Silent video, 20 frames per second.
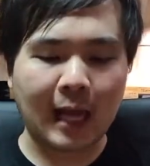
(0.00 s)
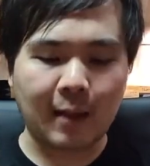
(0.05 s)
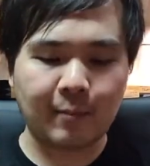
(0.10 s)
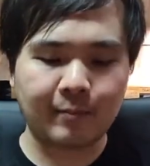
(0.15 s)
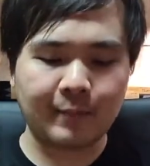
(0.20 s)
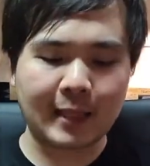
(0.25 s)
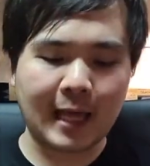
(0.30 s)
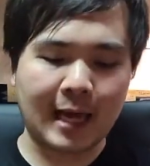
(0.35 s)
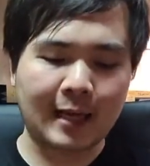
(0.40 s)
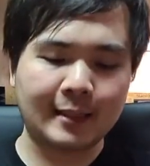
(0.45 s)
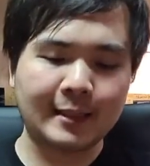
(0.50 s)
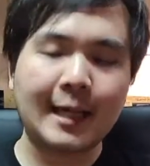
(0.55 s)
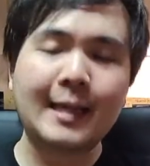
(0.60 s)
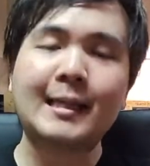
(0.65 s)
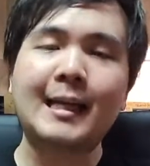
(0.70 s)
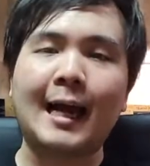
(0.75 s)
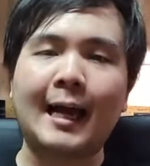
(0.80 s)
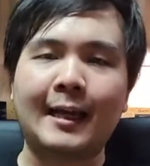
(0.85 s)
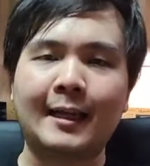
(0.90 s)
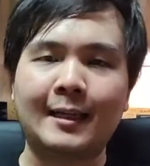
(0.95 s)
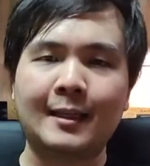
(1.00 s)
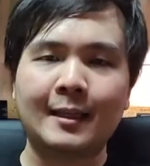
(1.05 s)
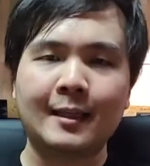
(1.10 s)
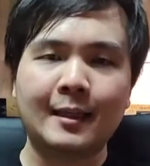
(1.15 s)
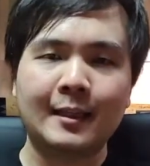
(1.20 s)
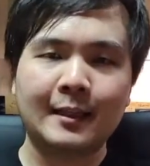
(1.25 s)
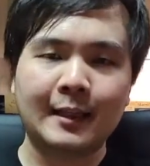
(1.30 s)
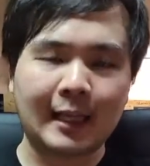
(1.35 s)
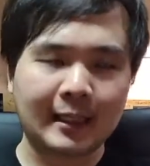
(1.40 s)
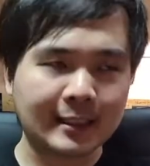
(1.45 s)
ทำหนังให
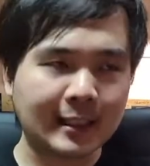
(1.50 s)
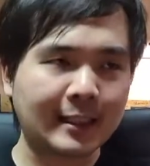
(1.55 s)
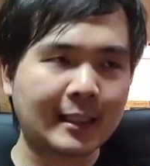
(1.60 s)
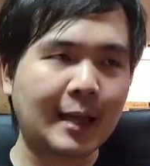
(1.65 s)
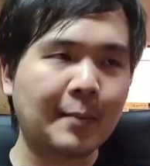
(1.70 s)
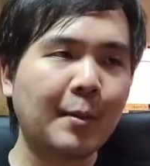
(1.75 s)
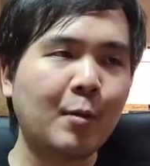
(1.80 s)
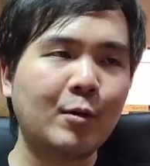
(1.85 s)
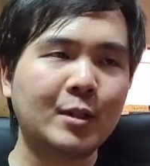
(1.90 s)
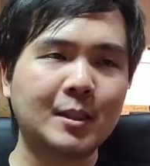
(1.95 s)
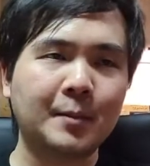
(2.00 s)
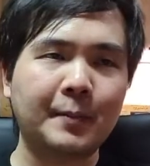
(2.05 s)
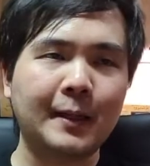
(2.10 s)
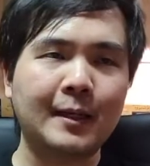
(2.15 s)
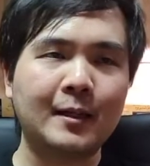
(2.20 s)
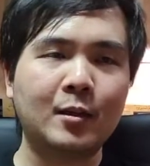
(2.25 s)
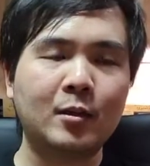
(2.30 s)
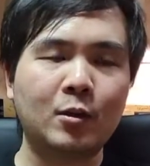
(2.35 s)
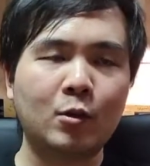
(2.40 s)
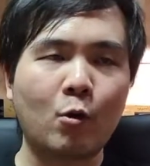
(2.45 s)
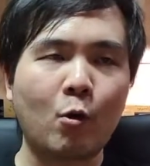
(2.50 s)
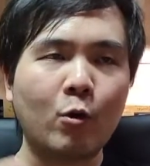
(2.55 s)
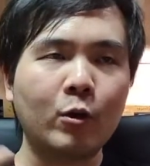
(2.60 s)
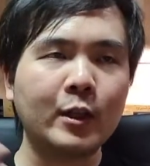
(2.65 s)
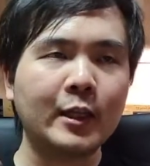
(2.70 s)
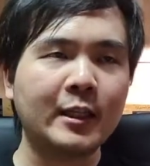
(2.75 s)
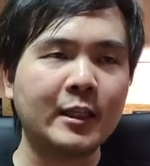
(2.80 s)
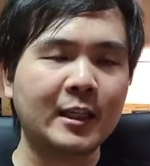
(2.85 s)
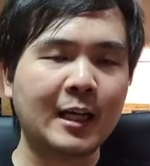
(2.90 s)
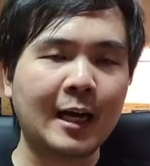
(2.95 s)
ญ่ๆ หลังจากนั้นไม่ว่าจะเป็นโค้
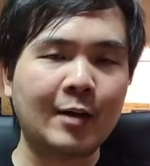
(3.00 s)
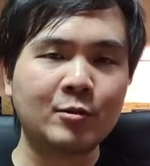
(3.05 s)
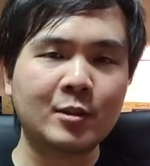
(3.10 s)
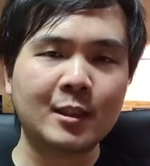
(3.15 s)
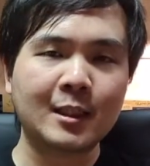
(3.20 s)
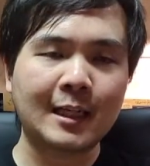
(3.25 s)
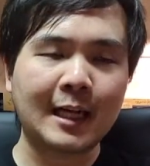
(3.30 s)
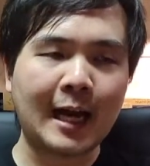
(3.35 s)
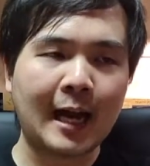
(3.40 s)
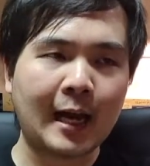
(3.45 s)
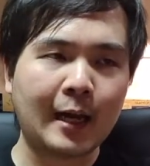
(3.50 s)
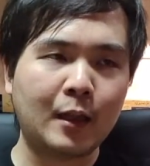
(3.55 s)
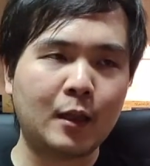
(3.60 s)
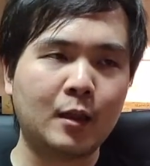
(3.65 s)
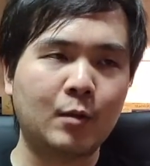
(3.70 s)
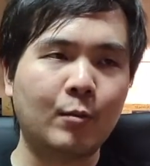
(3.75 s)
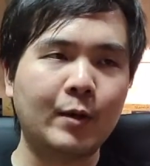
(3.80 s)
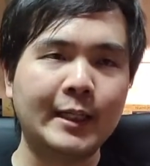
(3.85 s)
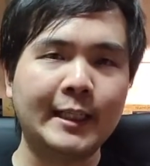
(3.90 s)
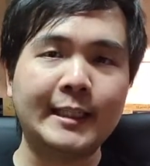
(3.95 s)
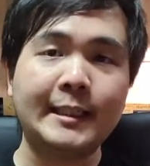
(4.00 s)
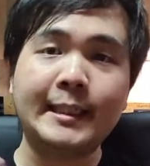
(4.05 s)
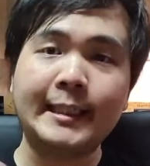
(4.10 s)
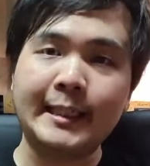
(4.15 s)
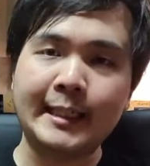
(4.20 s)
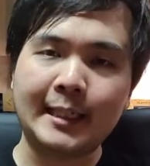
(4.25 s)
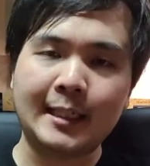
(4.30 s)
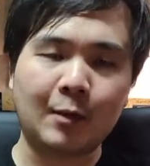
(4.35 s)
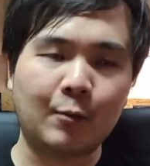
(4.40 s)
ดอินเดอะเคาน์เตอร์คลายหรือว่า E.T.